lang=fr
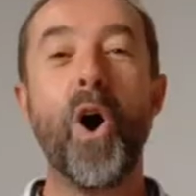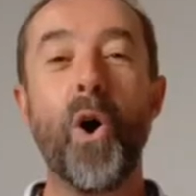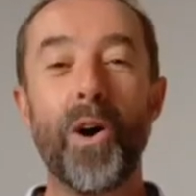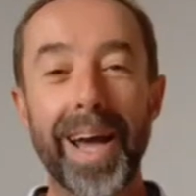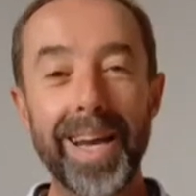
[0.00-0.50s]

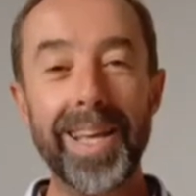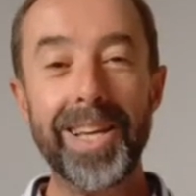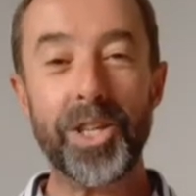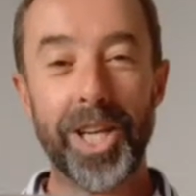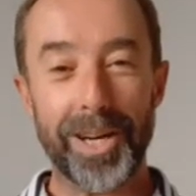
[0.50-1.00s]

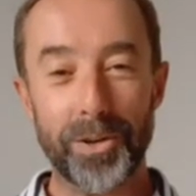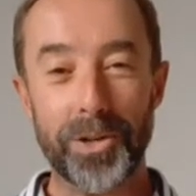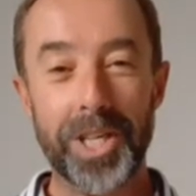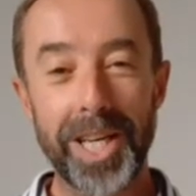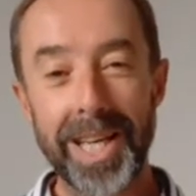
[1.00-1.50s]
Aurélie chien
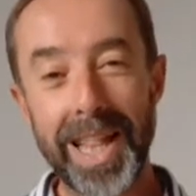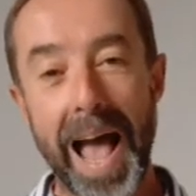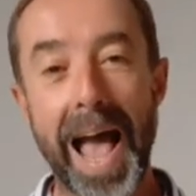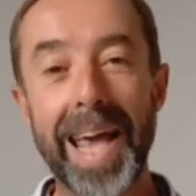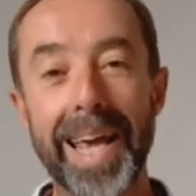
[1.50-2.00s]

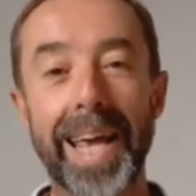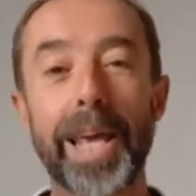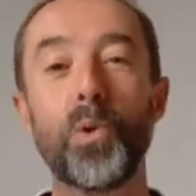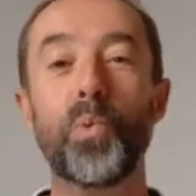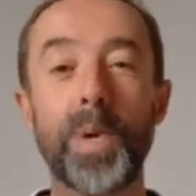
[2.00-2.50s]
a
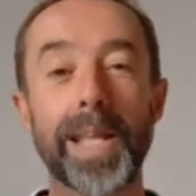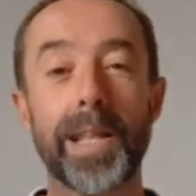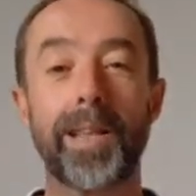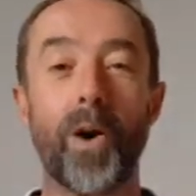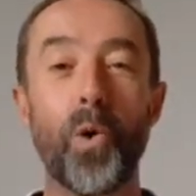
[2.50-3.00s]
écrit
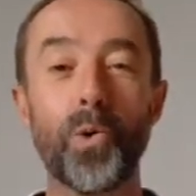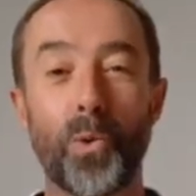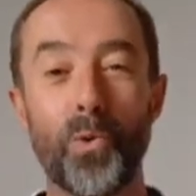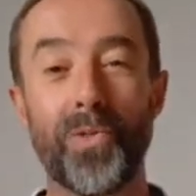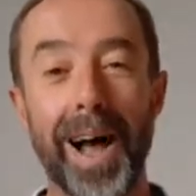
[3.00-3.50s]
huit
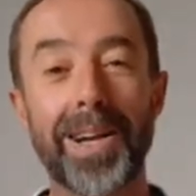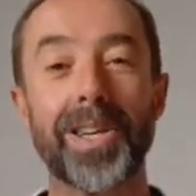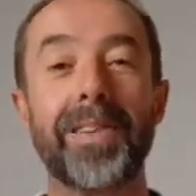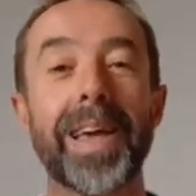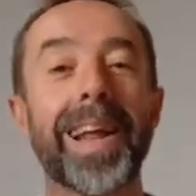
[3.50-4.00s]
autres
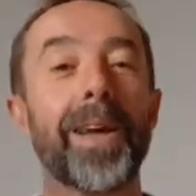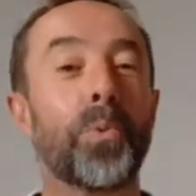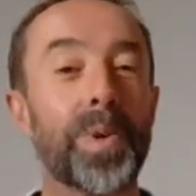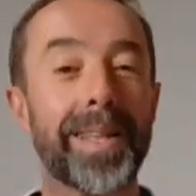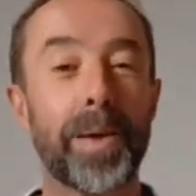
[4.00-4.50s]
ouvrages avec les
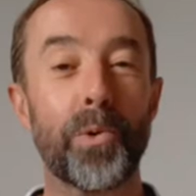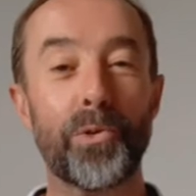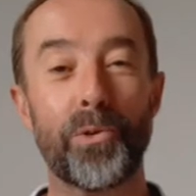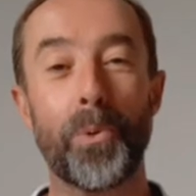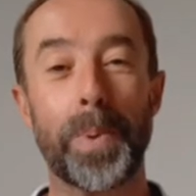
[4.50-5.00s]
huit
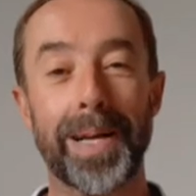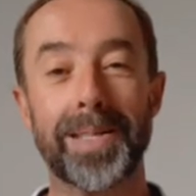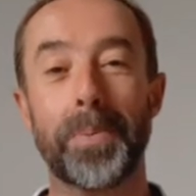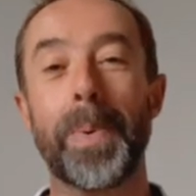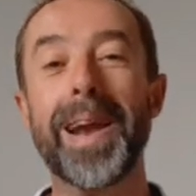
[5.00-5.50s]
émotions
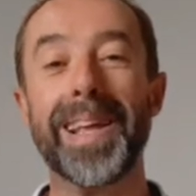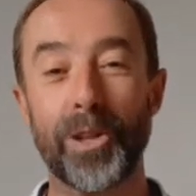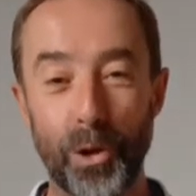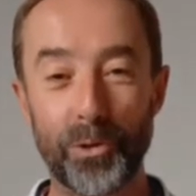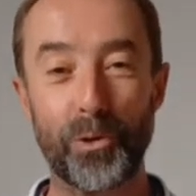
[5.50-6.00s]
principales et
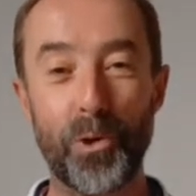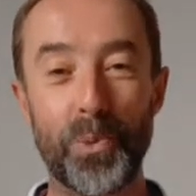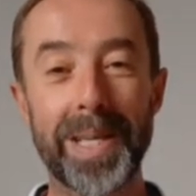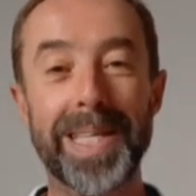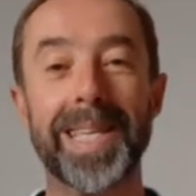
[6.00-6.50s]
dans
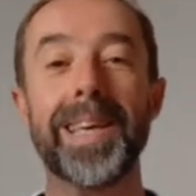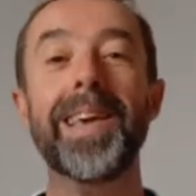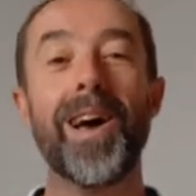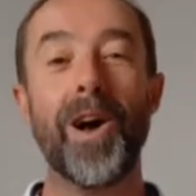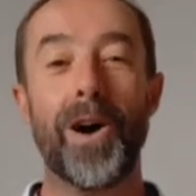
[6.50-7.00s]

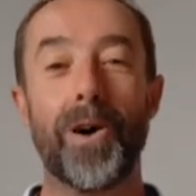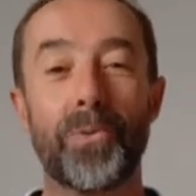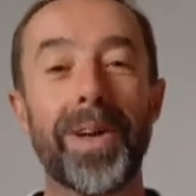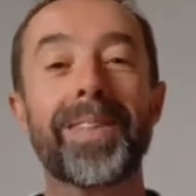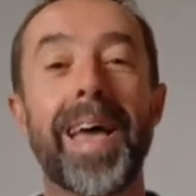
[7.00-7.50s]
celui-ci, en
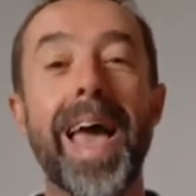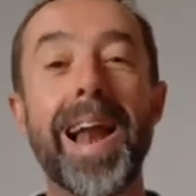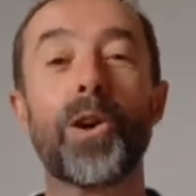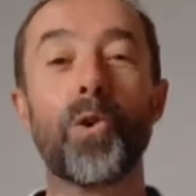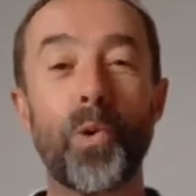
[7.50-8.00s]
fait,
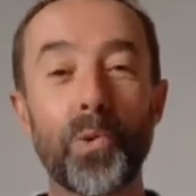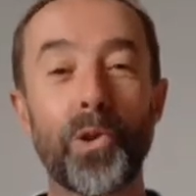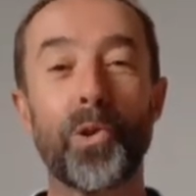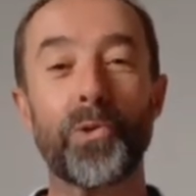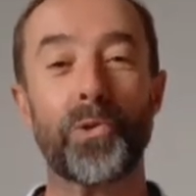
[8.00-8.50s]
elle
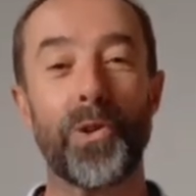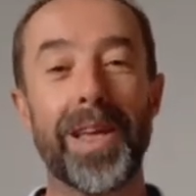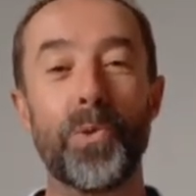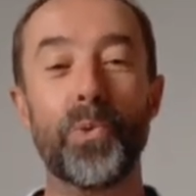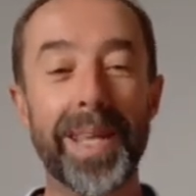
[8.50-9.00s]
condense
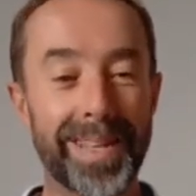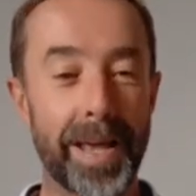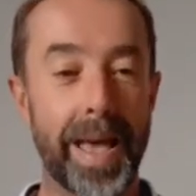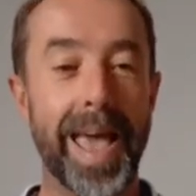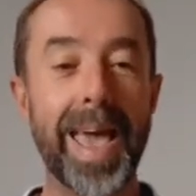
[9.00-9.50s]
les huit
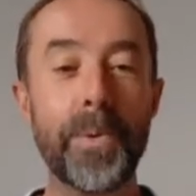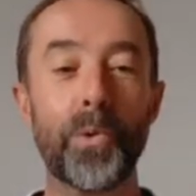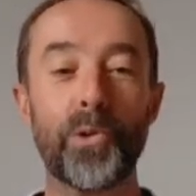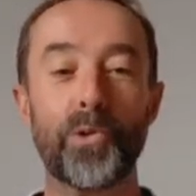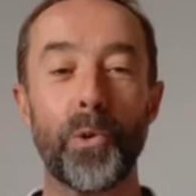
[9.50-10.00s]

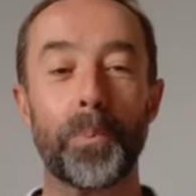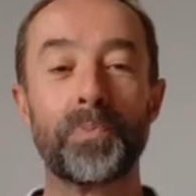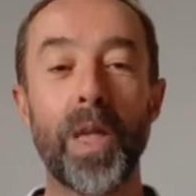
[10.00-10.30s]
émotions.